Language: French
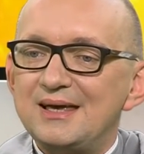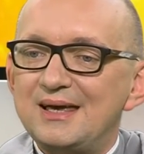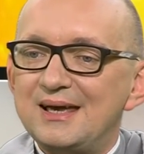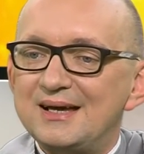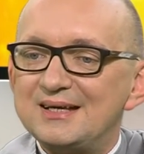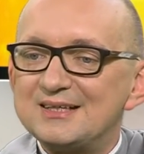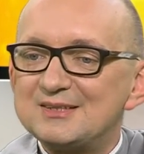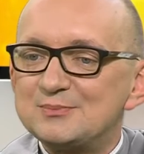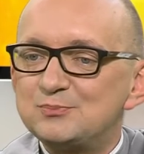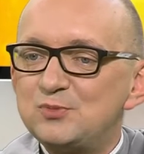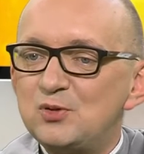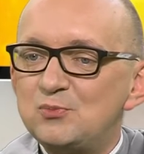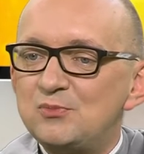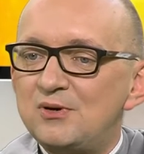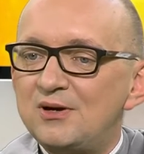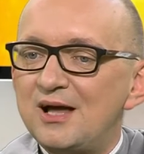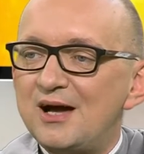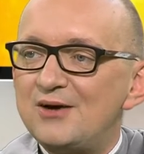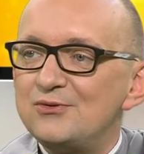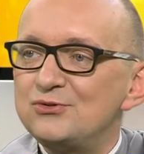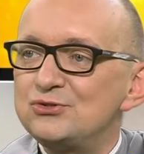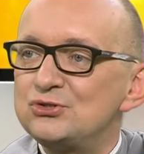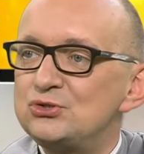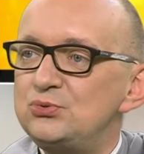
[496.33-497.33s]
Et à ce
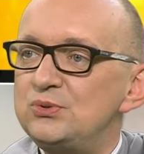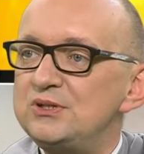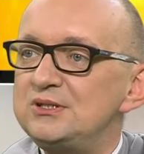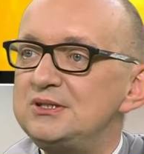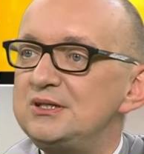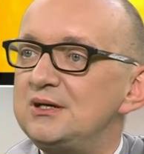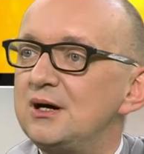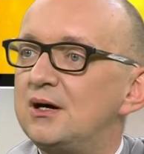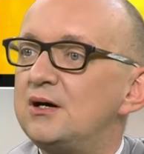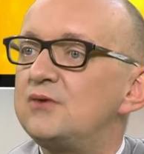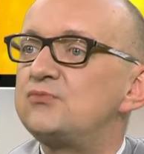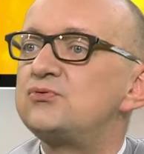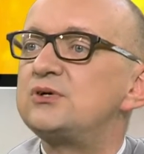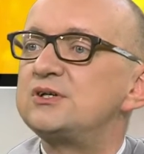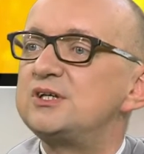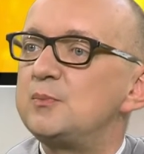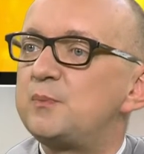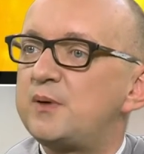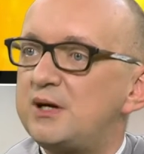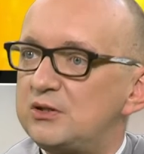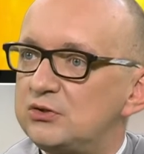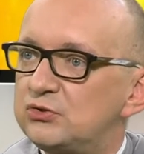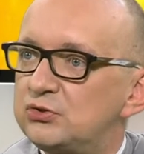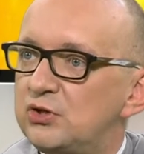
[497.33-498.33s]
moment-là où je lui ai dit envoie
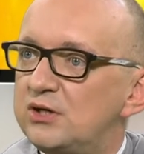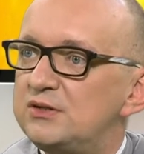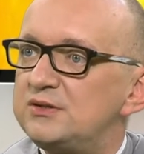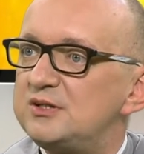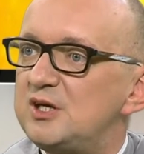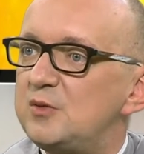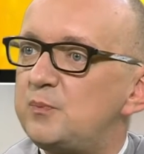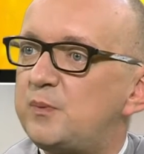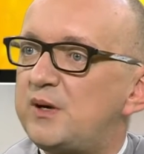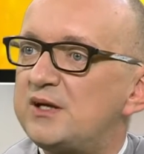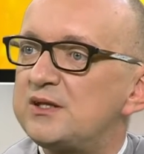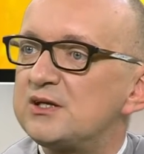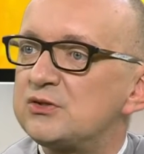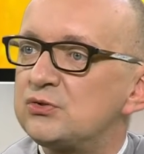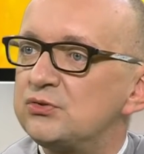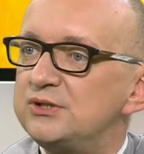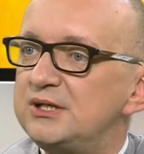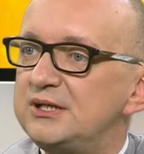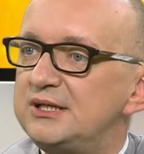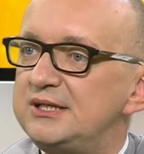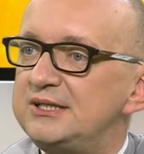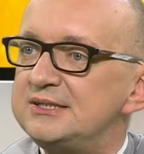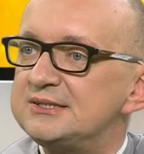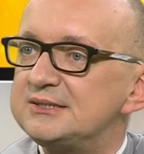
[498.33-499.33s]
des prêtres, donne des prêtres à
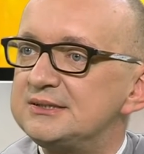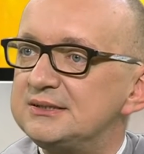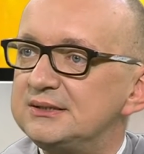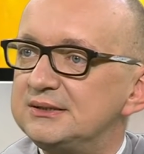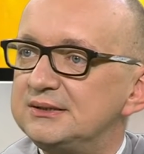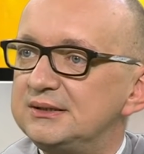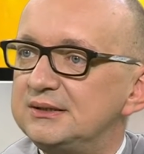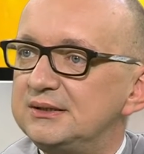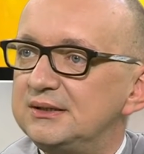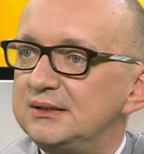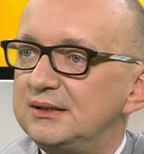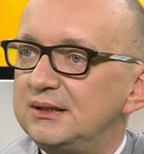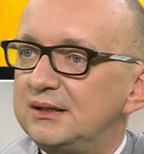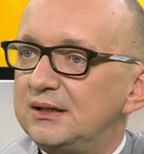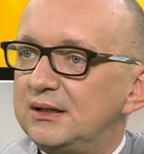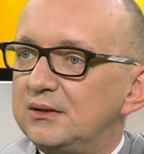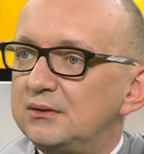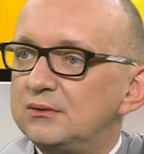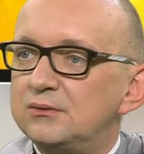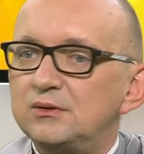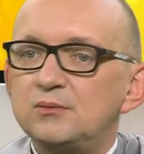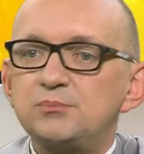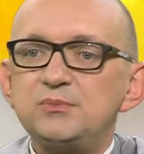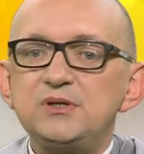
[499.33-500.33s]
ton église.
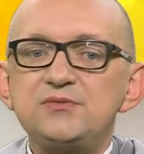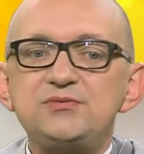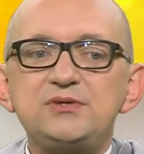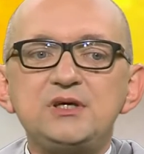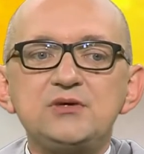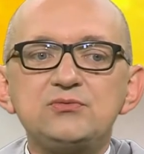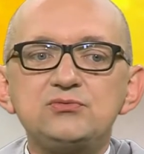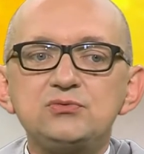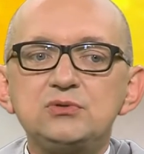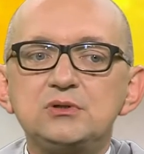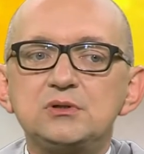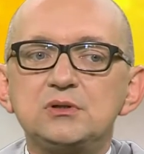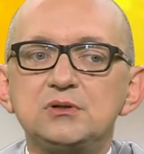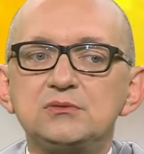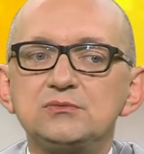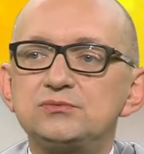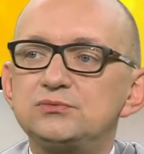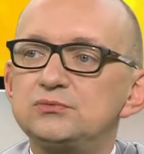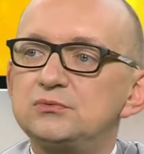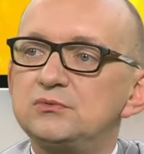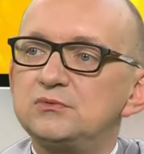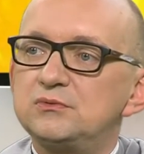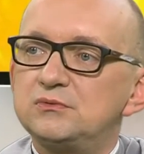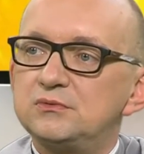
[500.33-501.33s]
Donc méfiez-vous quand,
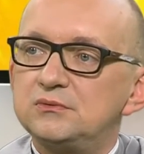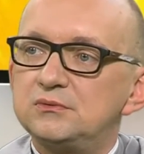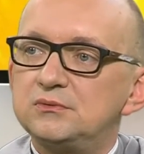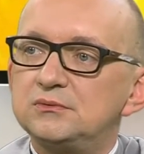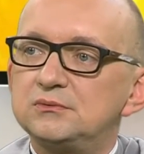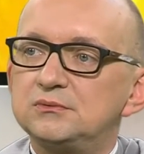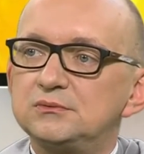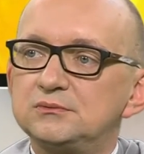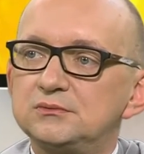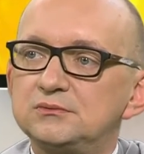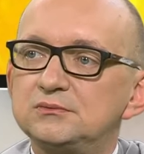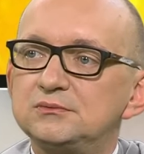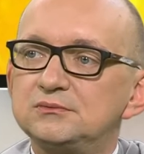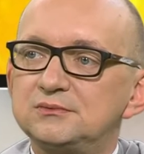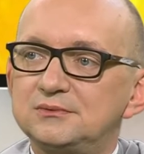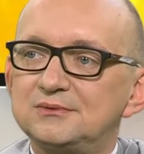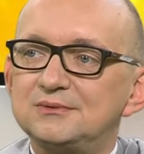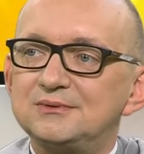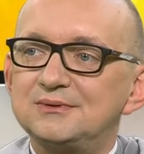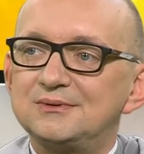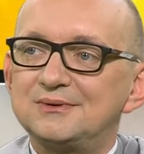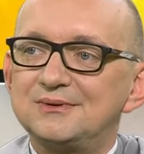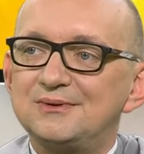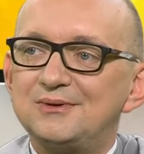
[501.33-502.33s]
vous,
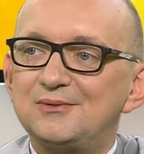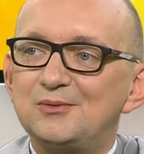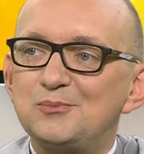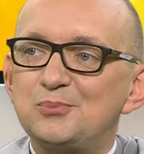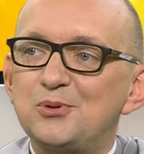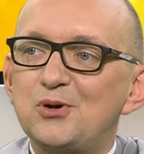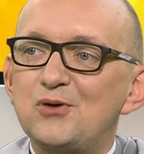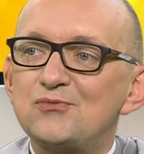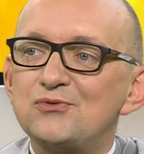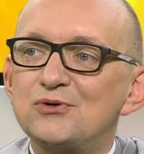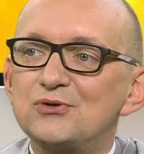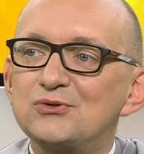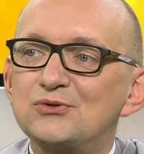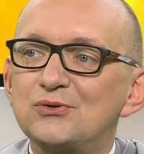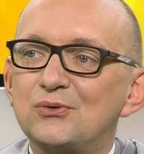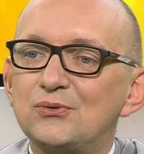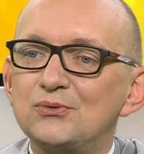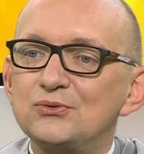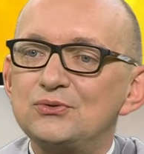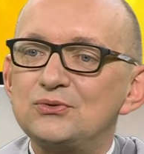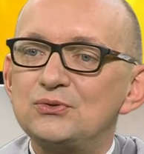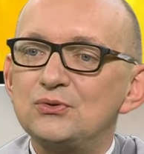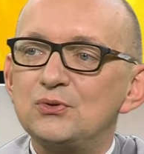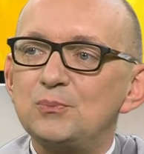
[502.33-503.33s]
quand on provoque
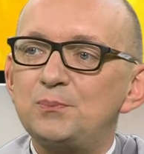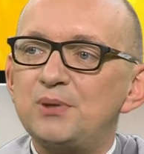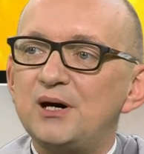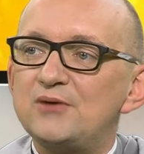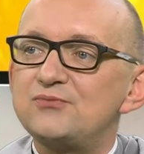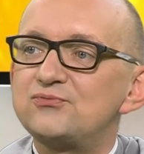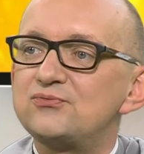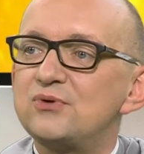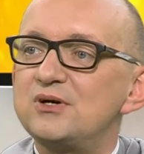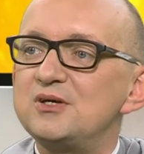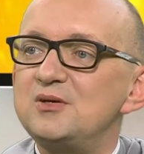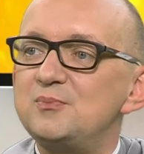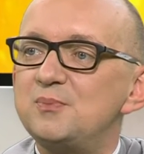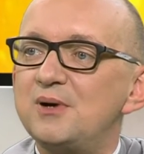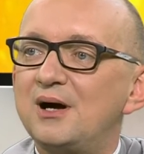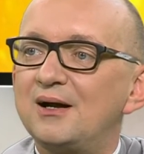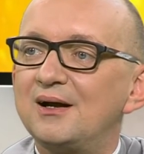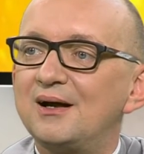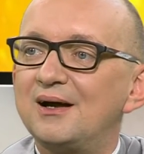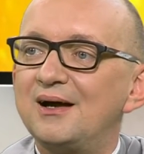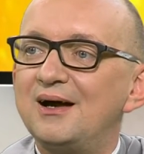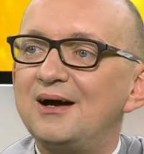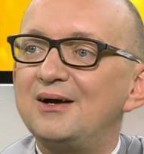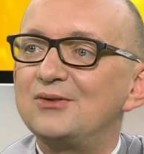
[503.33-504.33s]
trop Dieu, parfois il
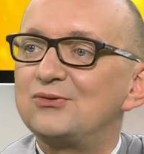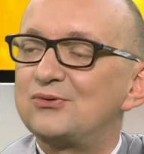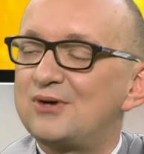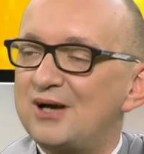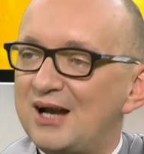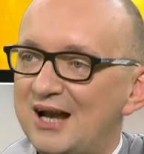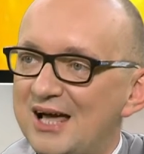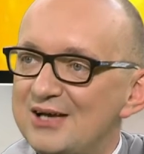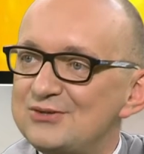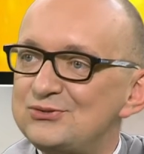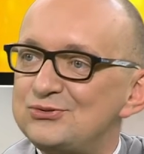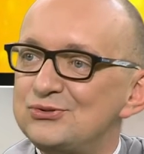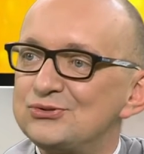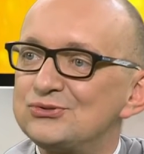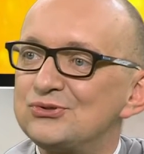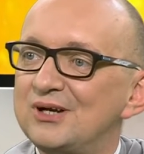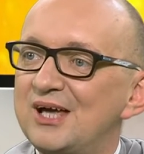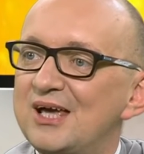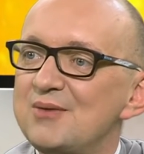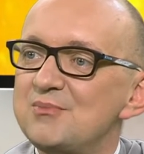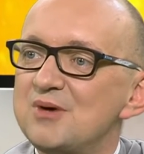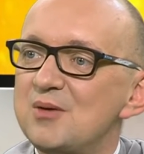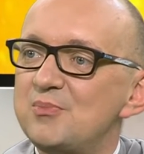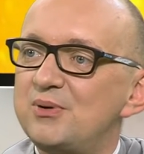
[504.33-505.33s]
parle. En tout cas là, ce
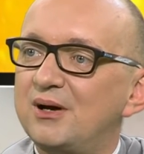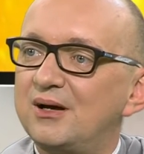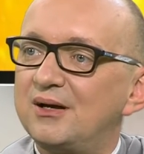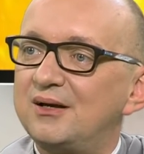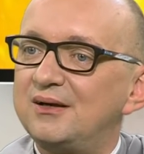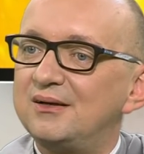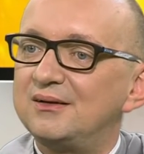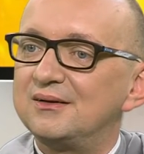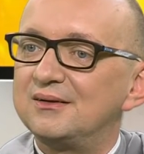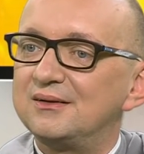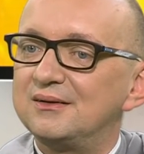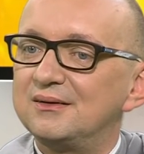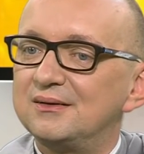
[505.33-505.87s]
jour-là, il m'a parlé.